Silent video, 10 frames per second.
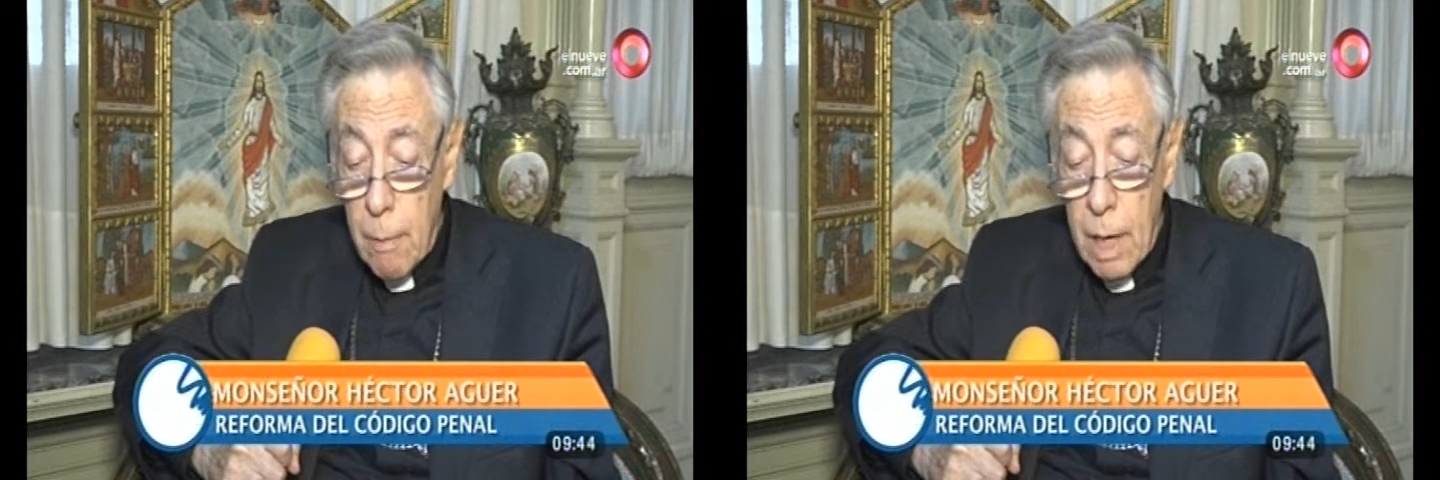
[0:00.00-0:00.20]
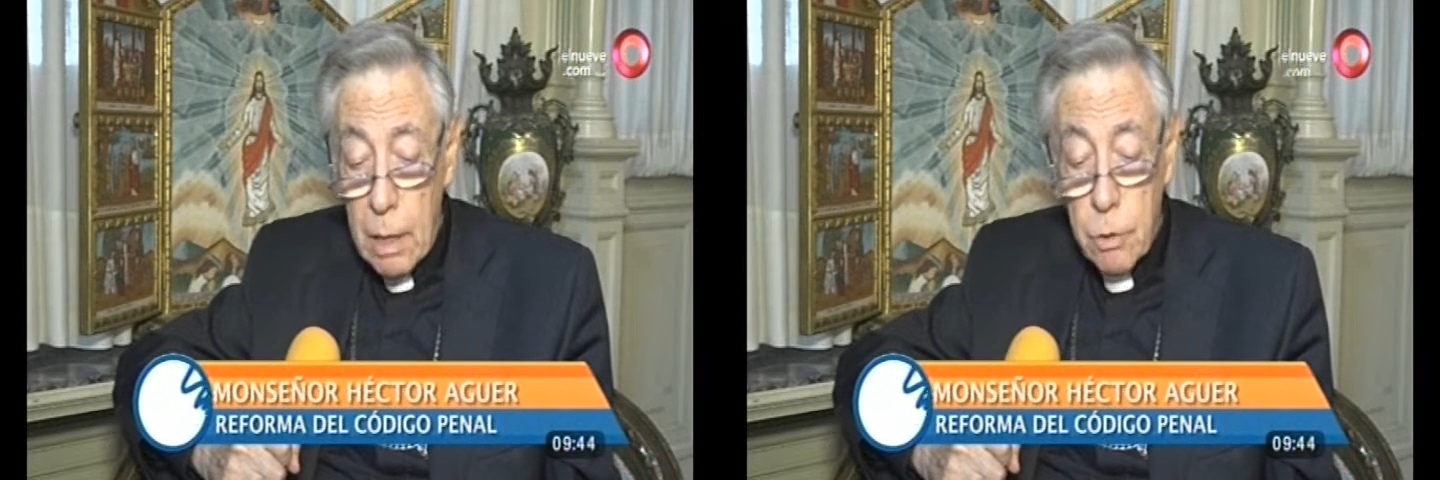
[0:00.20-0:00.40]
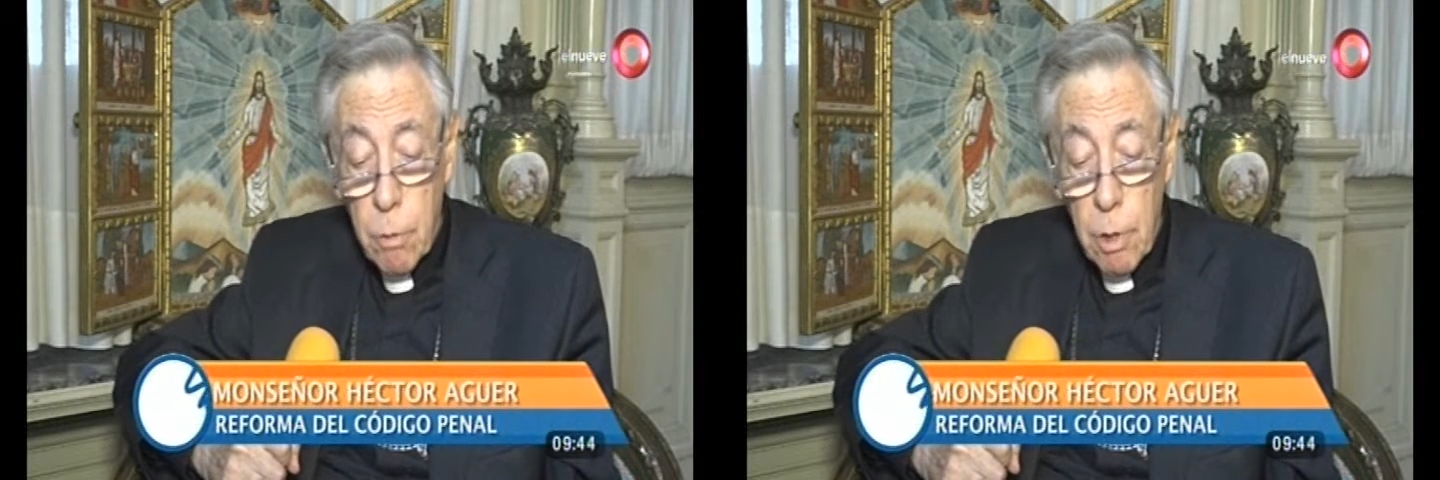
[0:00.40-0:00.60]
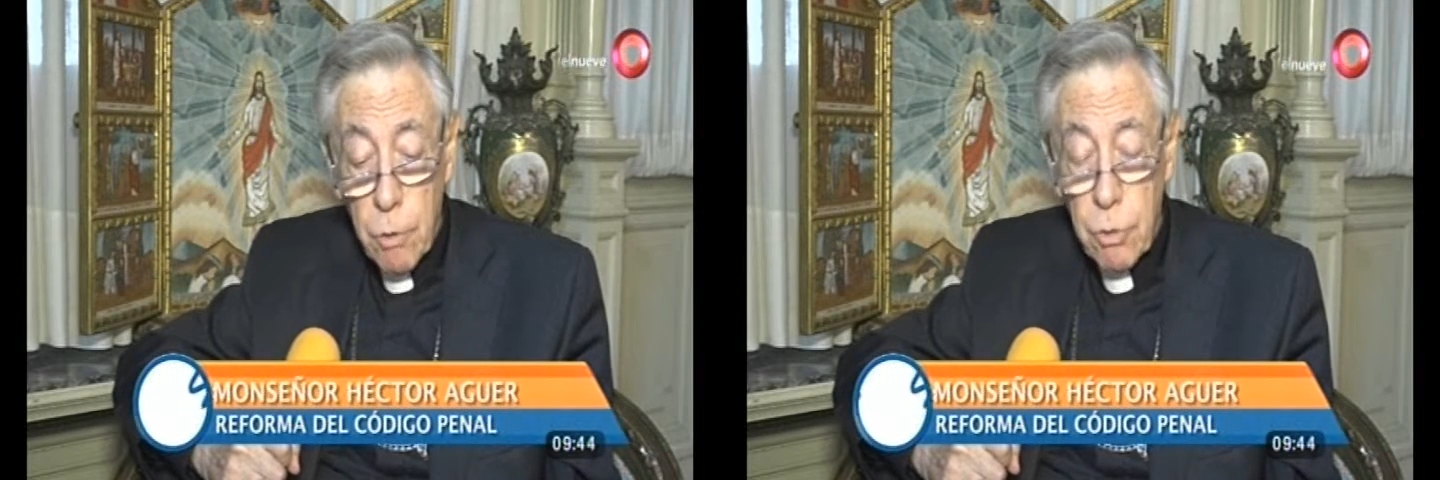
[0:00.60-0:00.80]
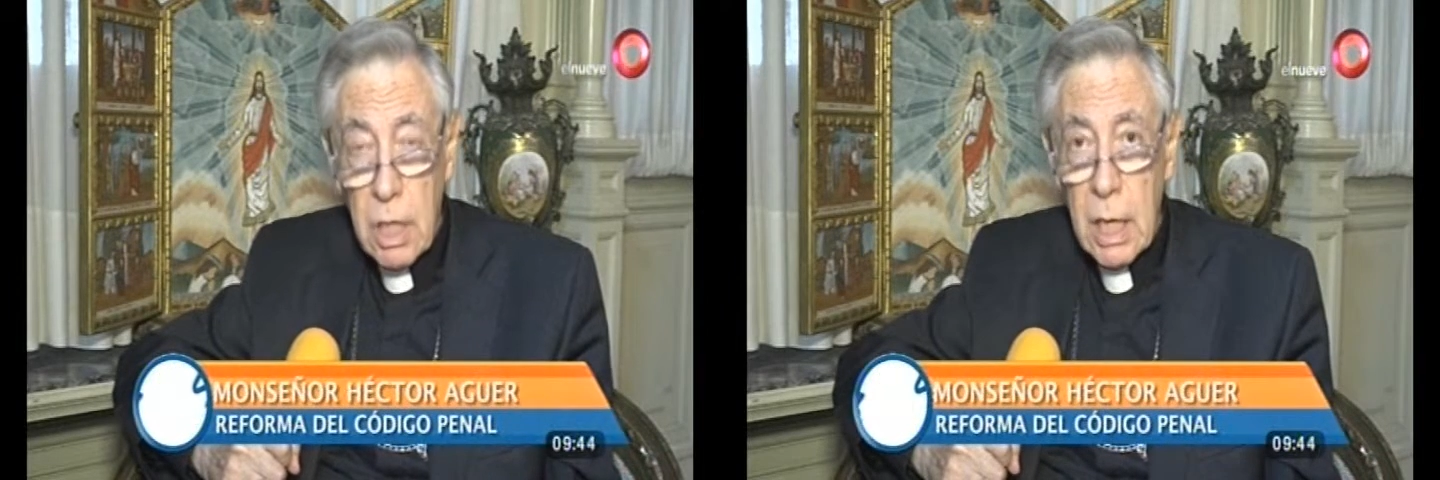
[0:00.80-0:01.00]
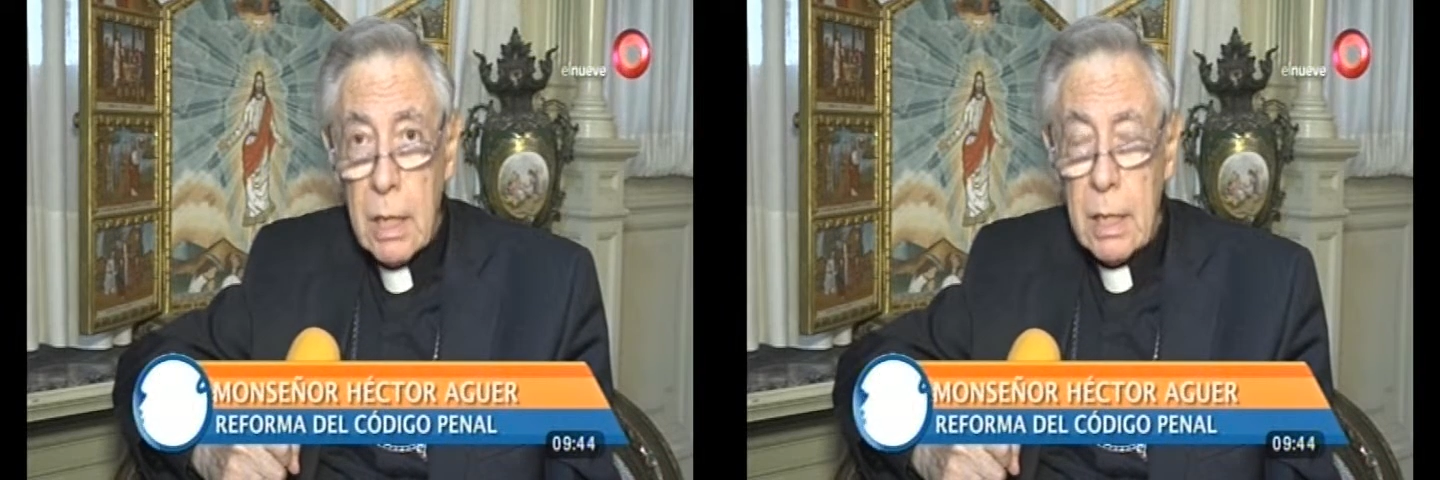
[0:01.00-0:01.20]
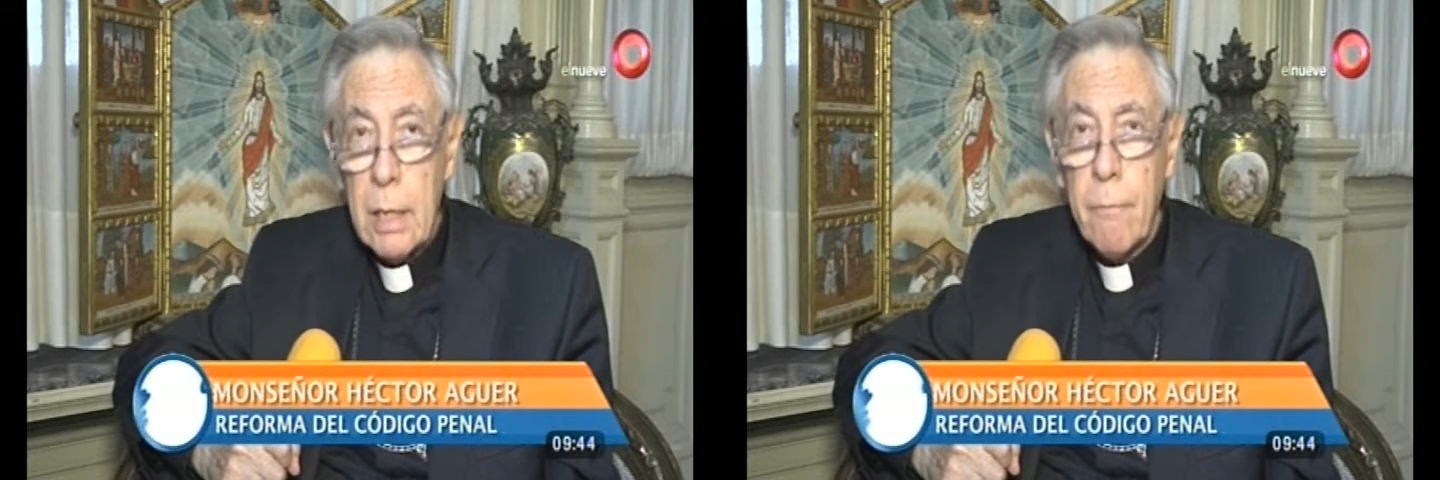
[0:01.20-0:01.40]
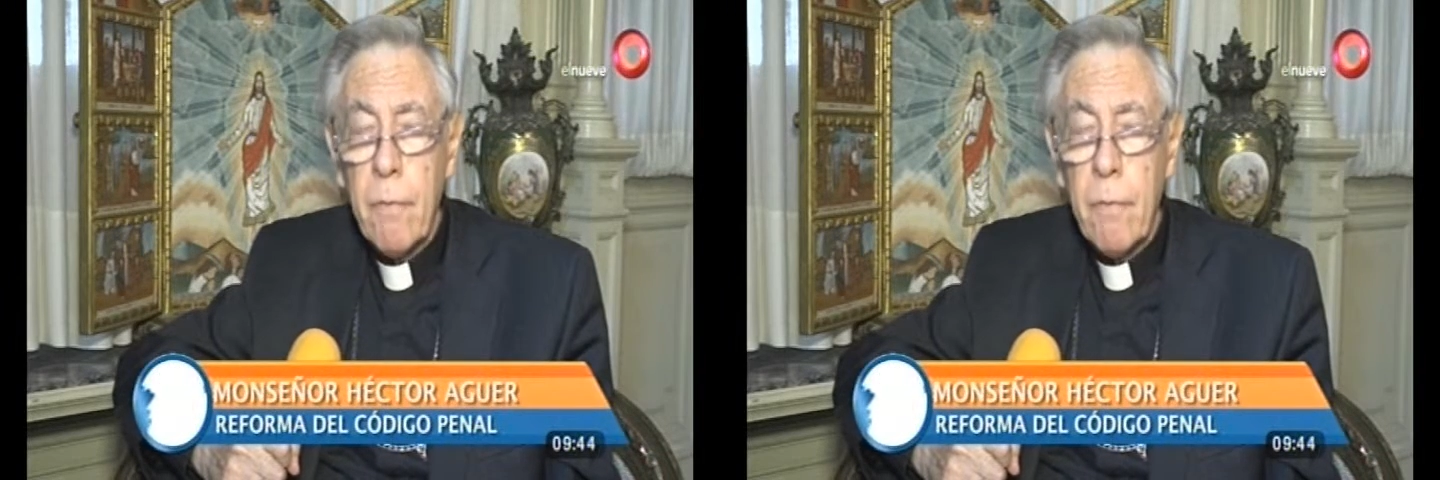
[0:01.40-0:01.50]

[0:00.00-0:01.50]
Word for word: hablarles sobre lo siguiente.